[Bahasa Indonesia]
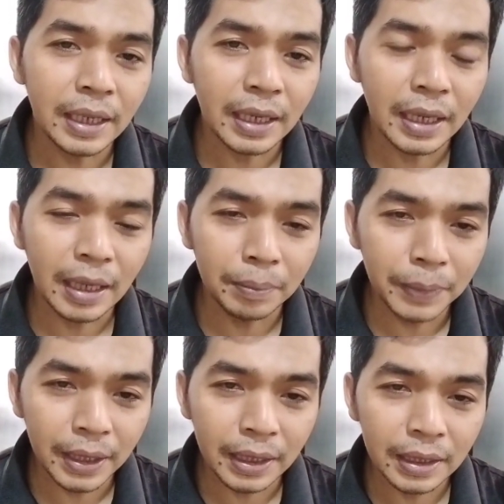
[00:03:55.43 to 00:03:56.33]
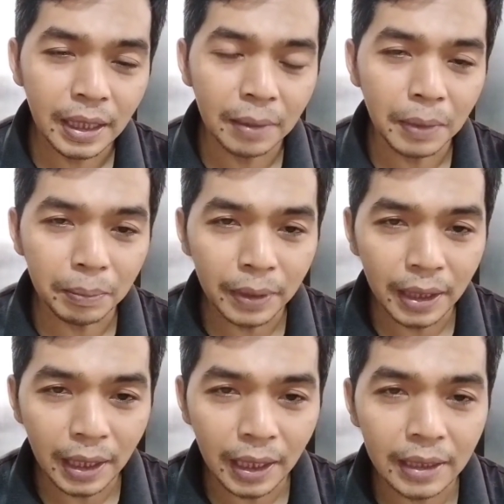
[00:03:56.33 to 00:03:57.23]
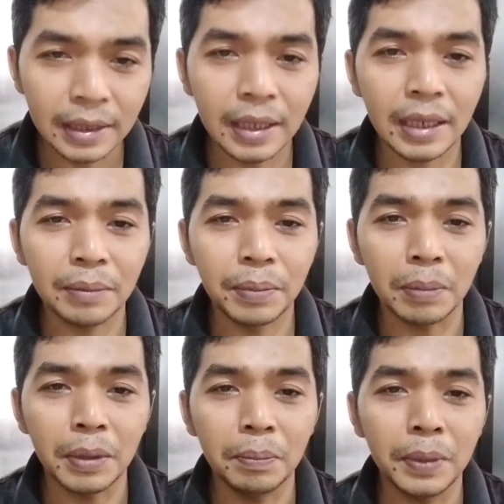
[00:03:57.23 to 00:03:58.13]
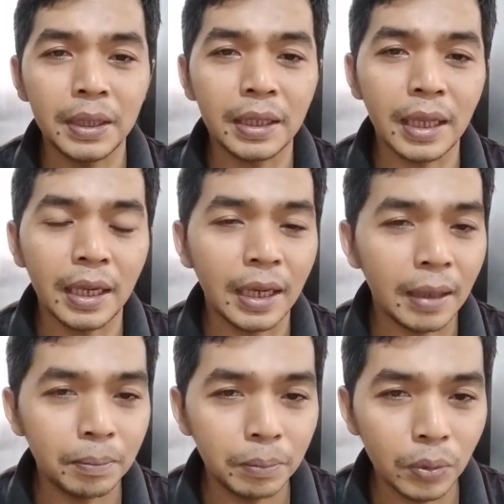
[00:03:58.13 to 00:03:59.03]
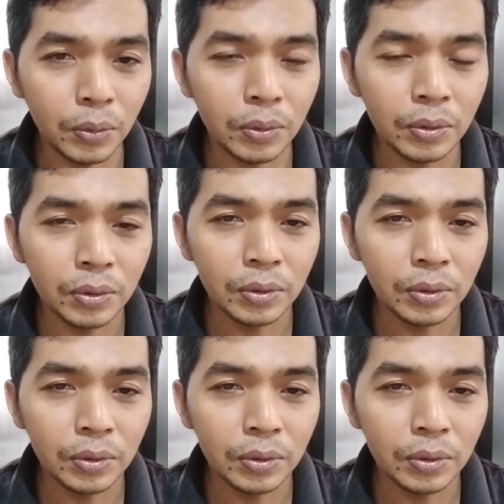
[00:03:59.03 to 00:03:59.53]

yang hamil apabila Anda bermimpi tentang lampu